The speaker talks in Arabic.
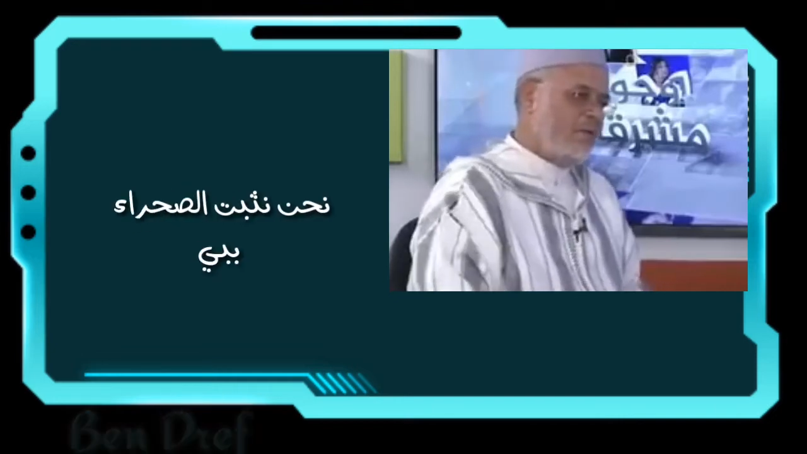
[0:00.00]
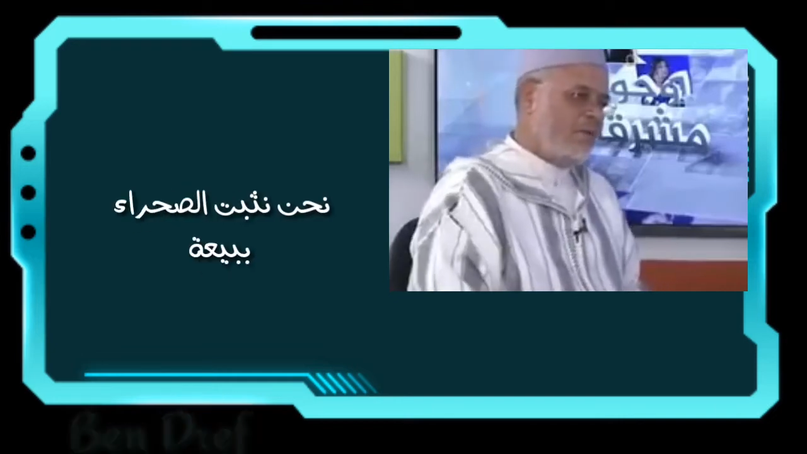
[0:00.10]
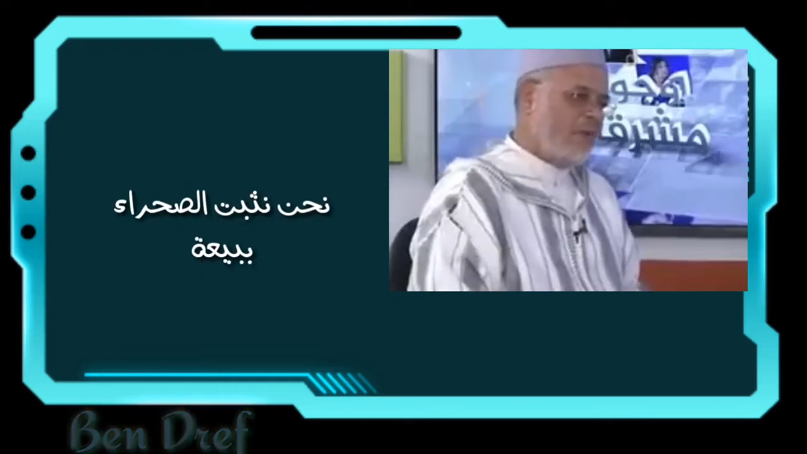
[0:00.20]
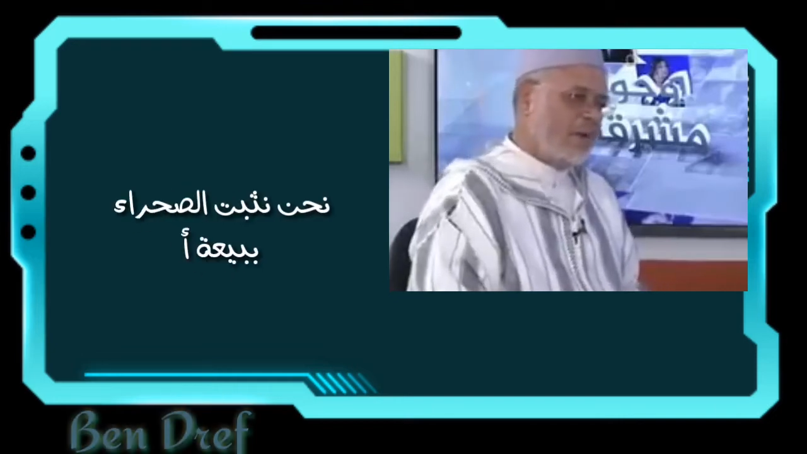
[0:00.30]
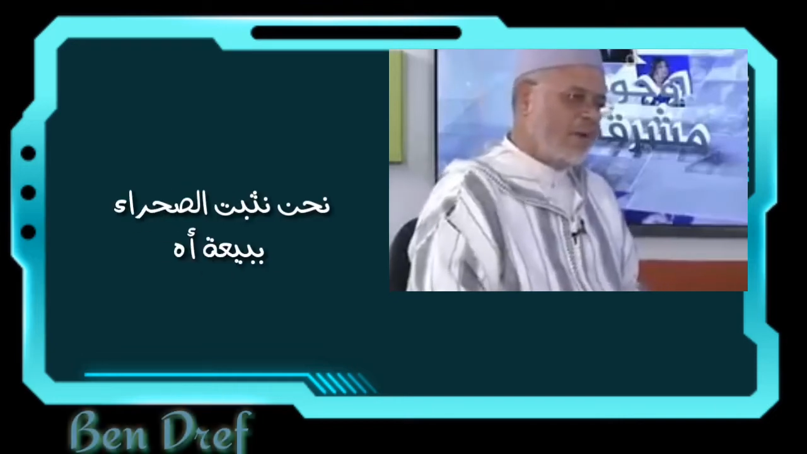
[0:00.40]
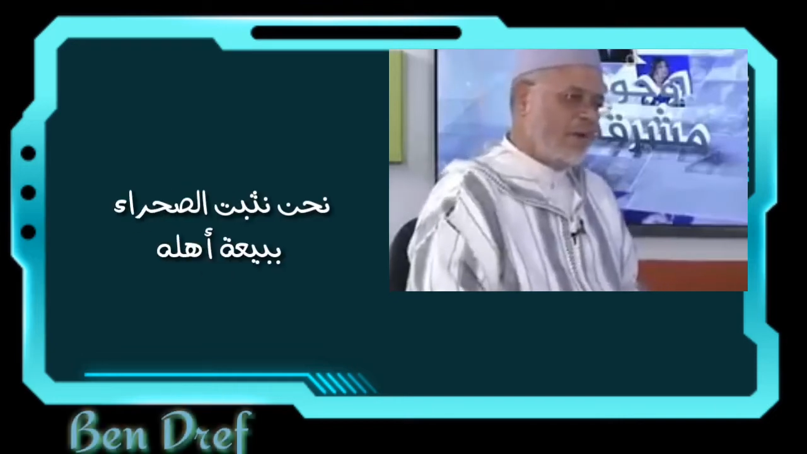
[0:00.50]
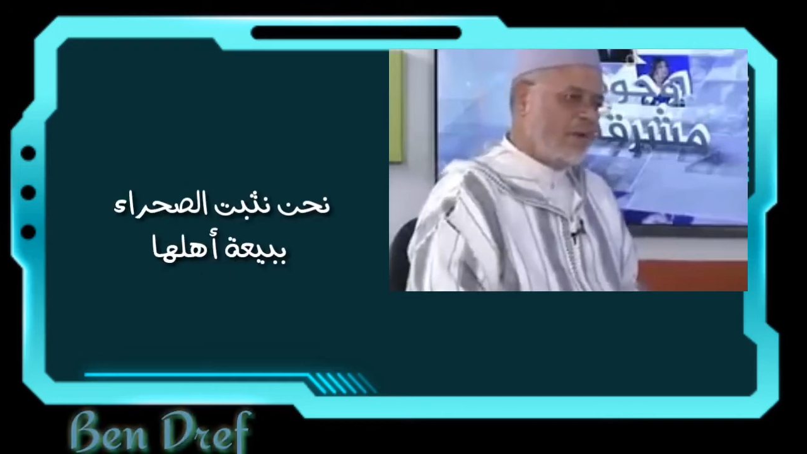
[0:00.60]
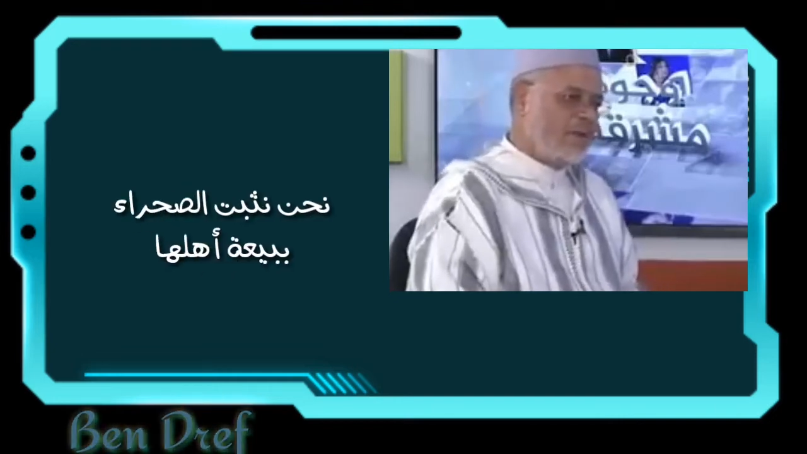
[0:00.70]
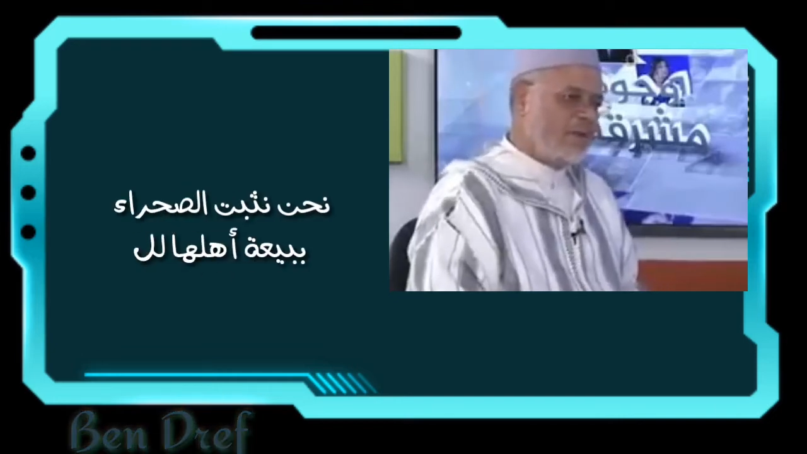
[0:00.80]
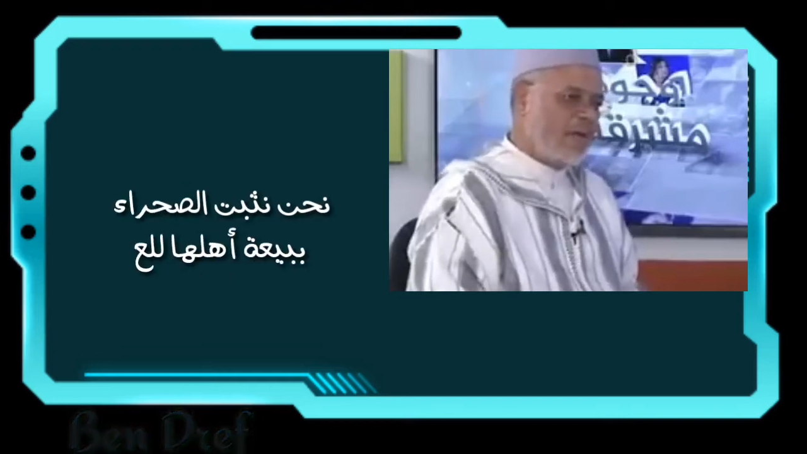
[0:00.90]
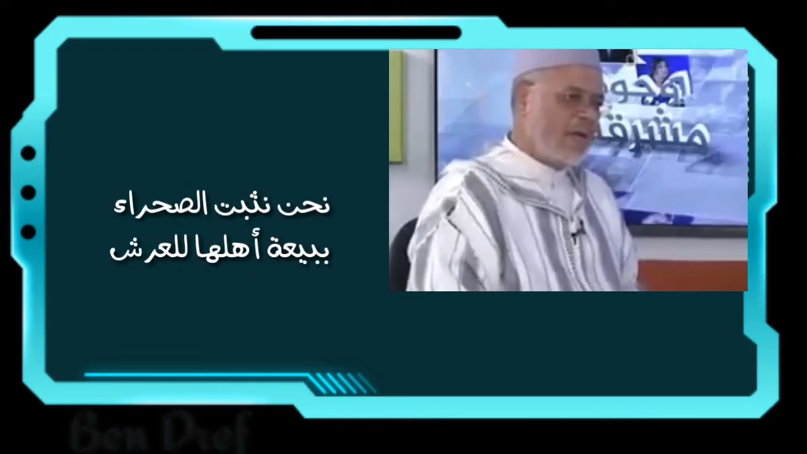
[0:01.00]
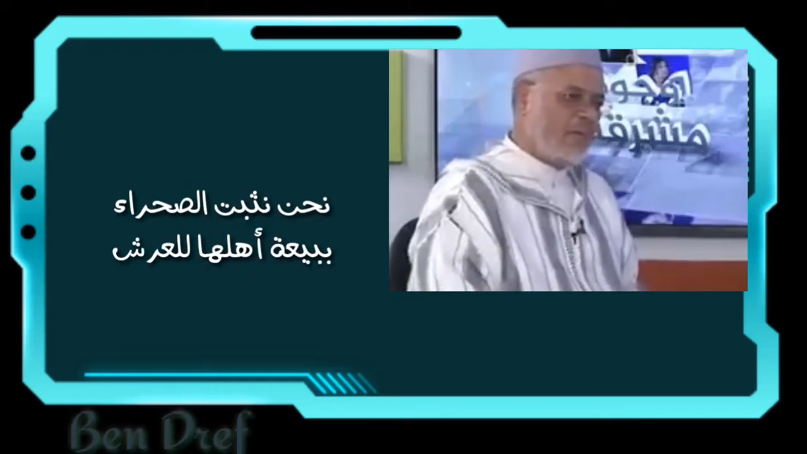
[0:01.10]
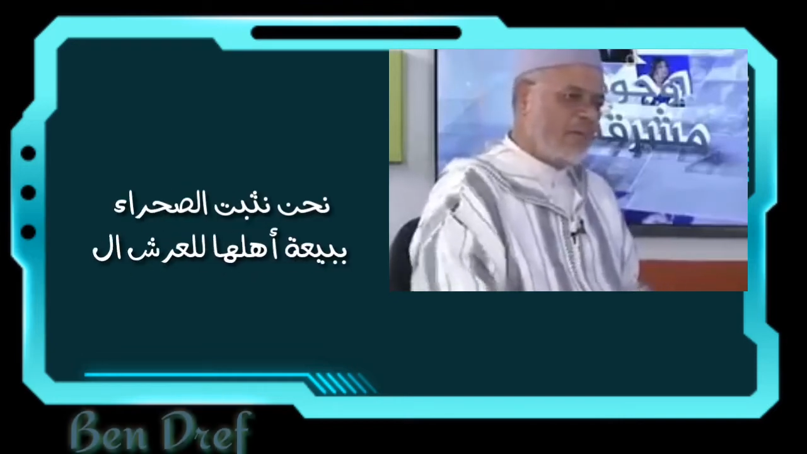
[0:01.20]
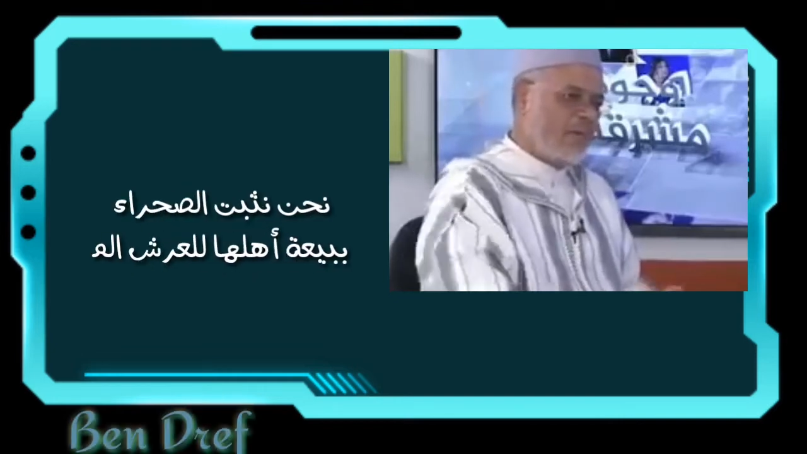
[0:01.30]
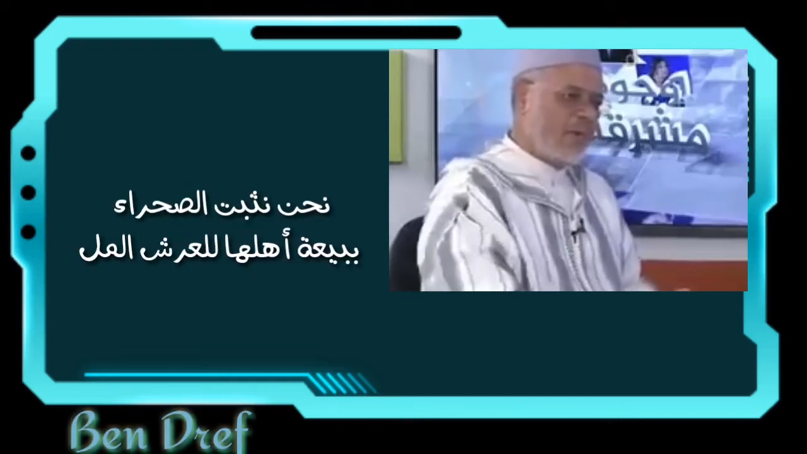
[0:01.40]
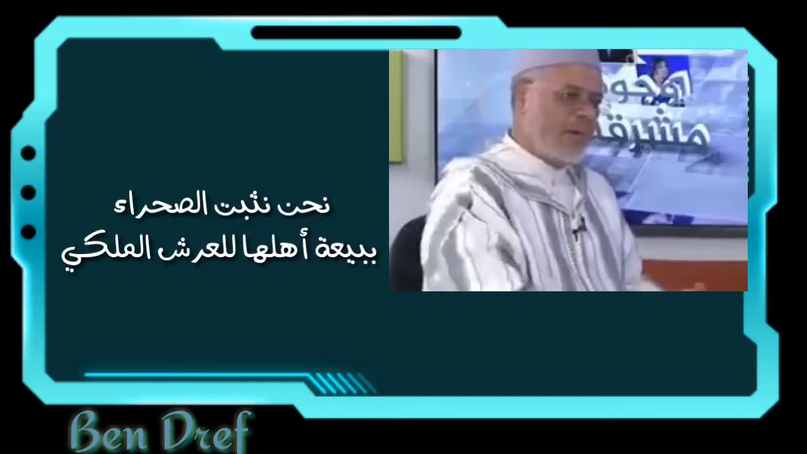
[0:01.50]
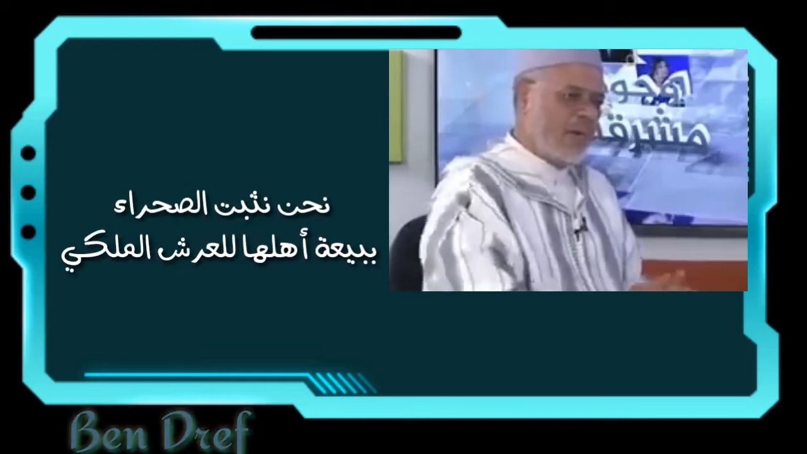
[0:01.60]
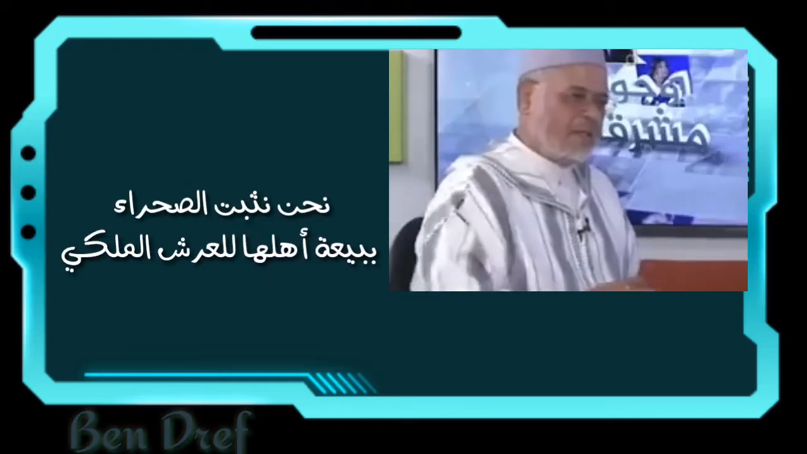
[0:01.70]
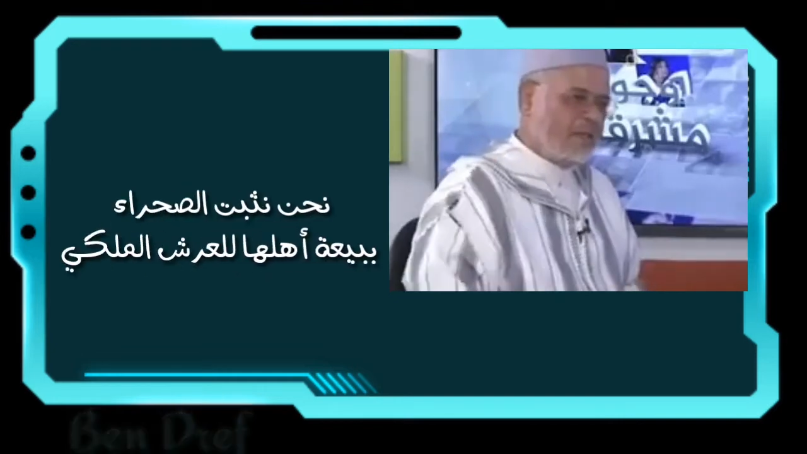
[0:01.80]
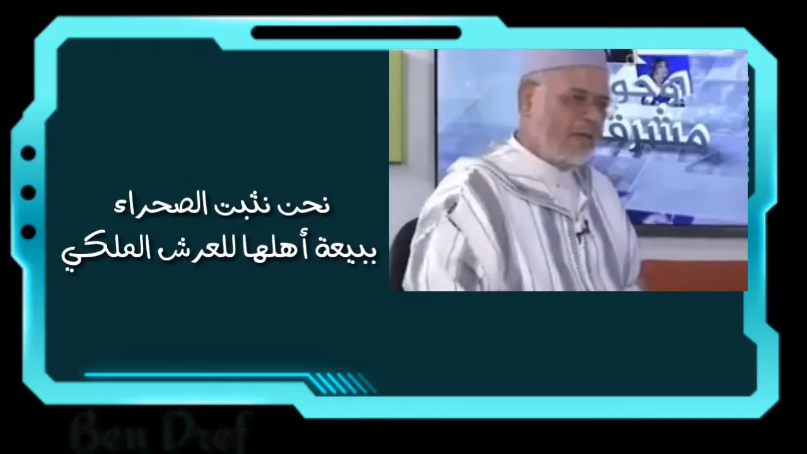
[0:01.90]
نثبت مغربية الصحراء
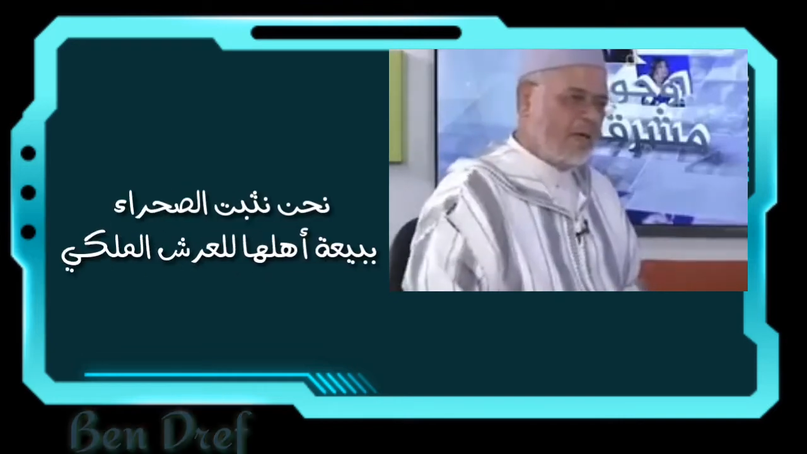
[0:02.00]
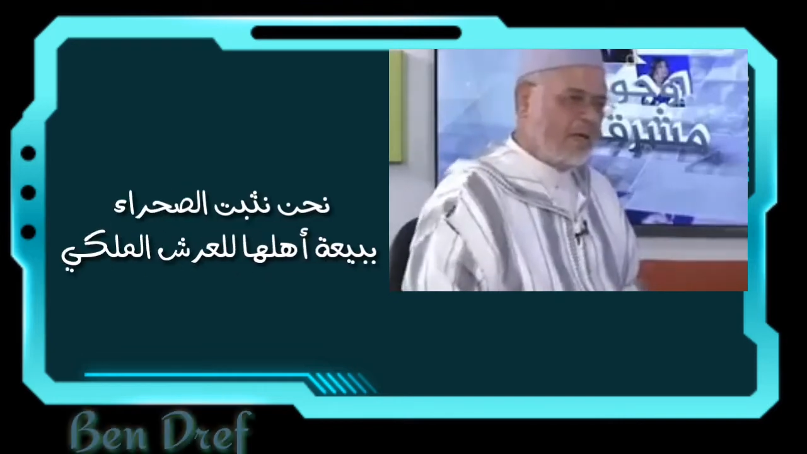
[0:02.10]
ببيعة